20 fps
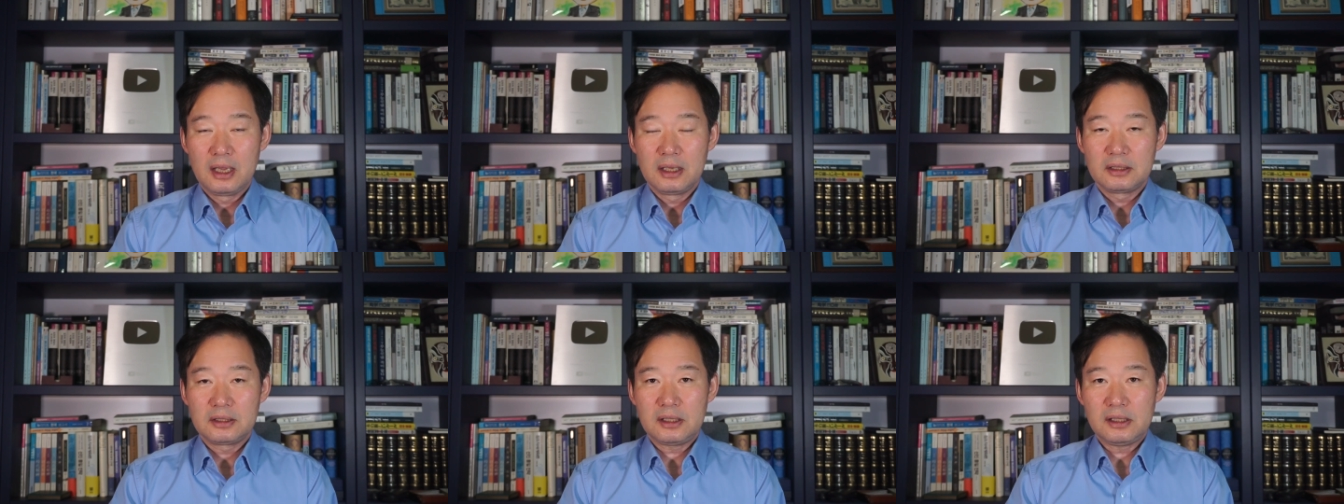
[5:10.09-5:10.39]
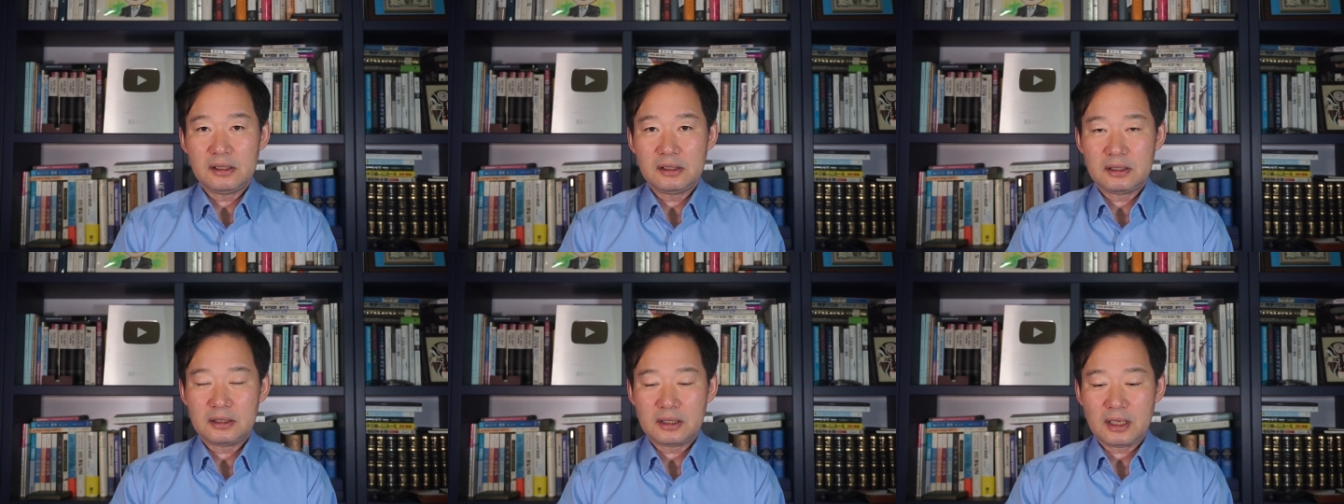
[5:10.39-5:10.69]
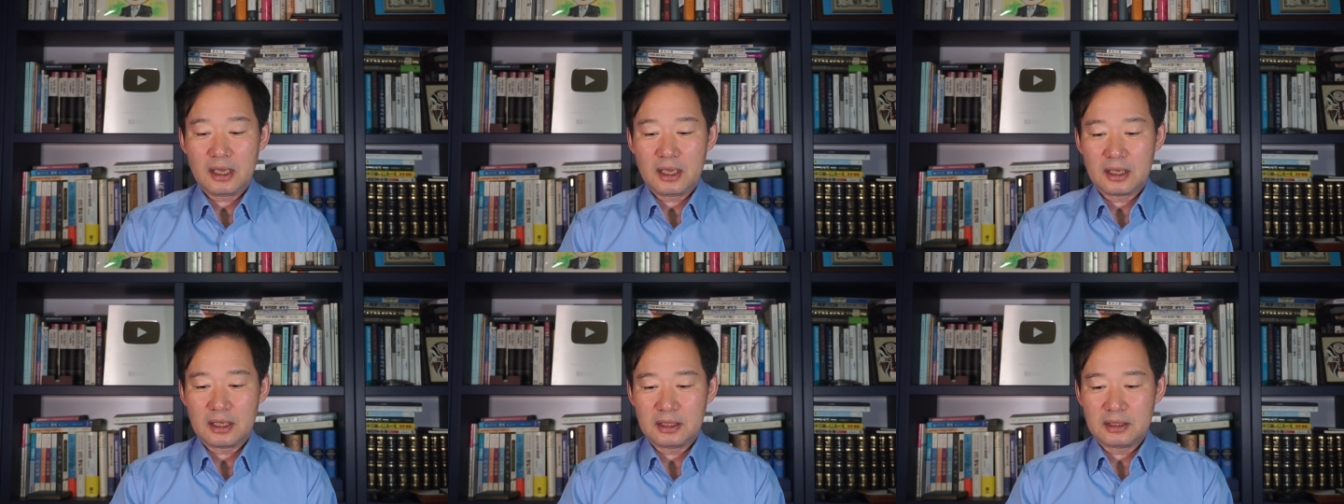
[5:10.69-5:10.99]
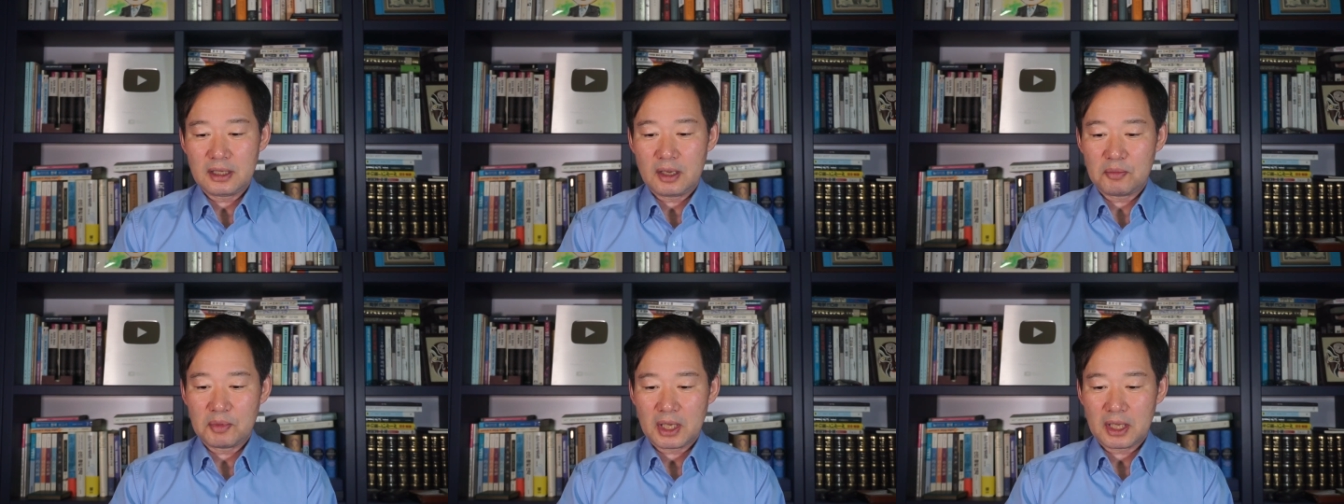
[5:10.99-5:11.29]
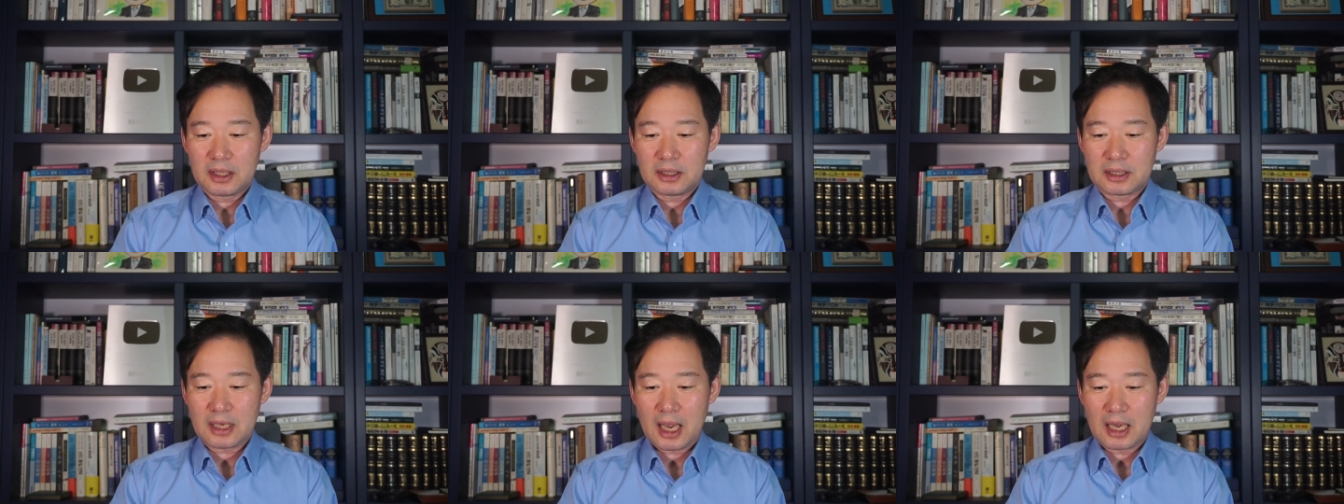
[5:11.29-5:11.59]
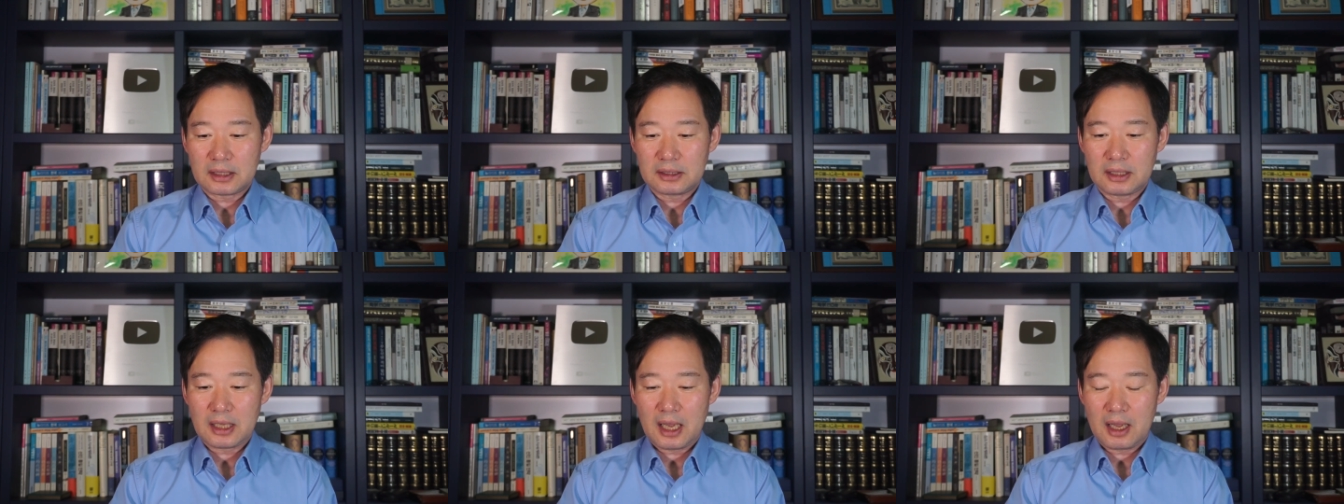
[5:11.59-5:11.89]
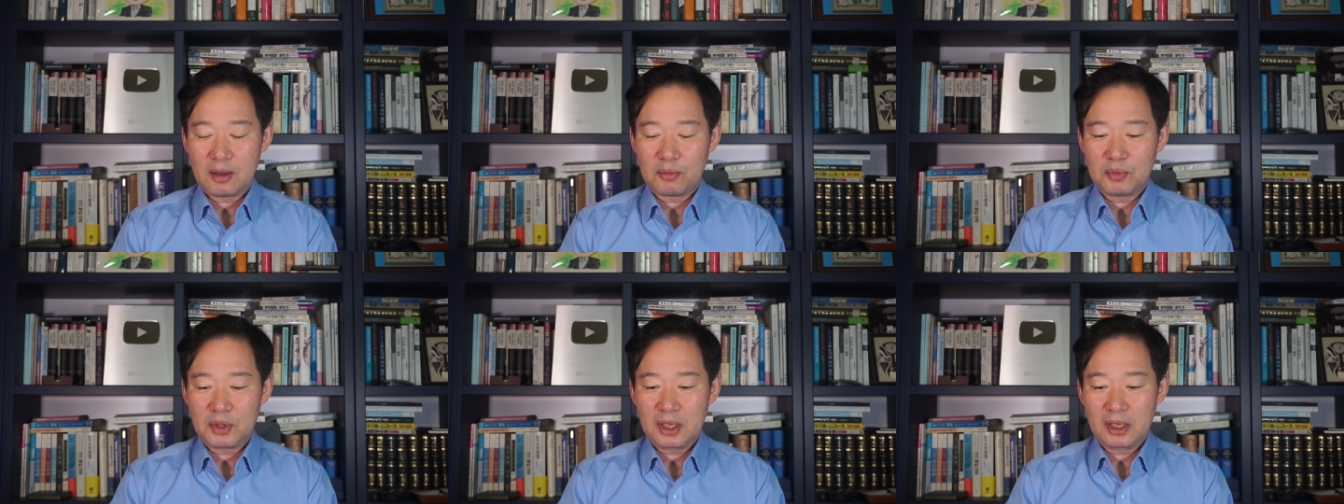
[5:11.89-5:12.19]
실제 이재명의
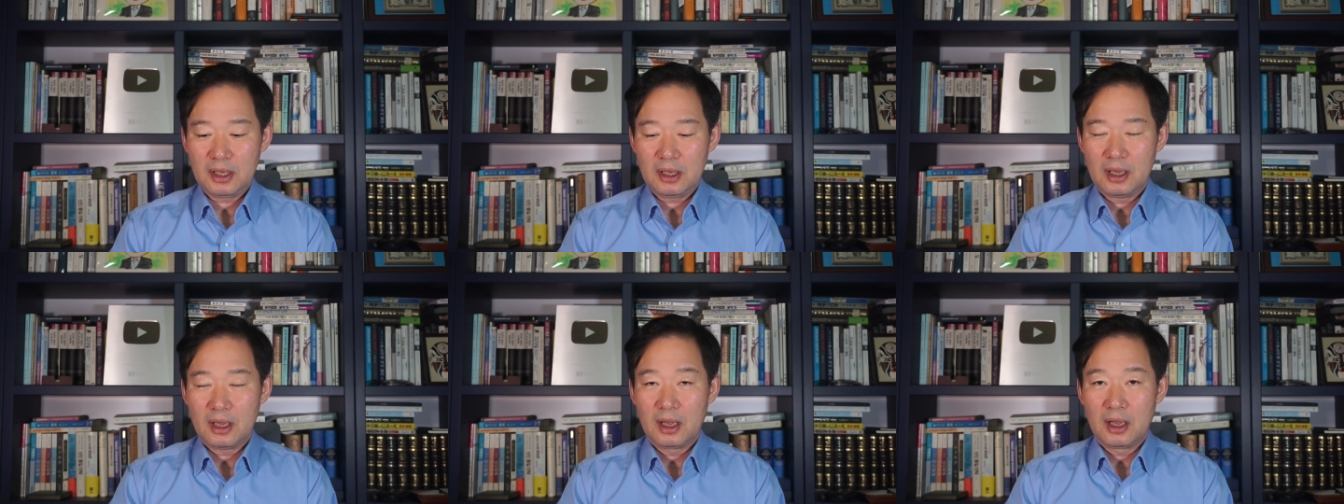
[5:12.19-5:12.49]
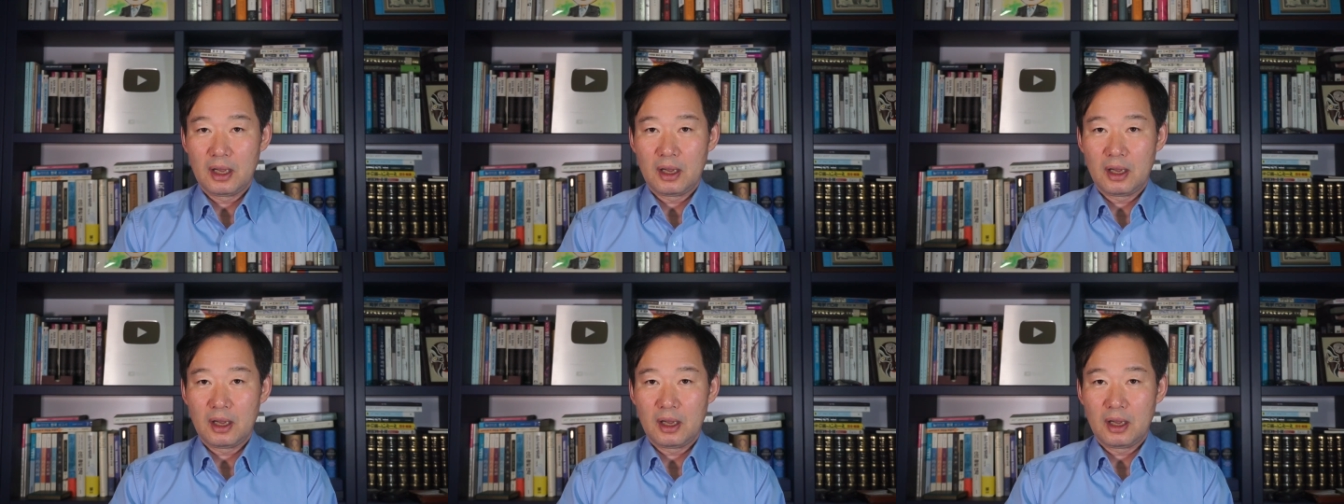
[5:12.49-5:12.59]
장남이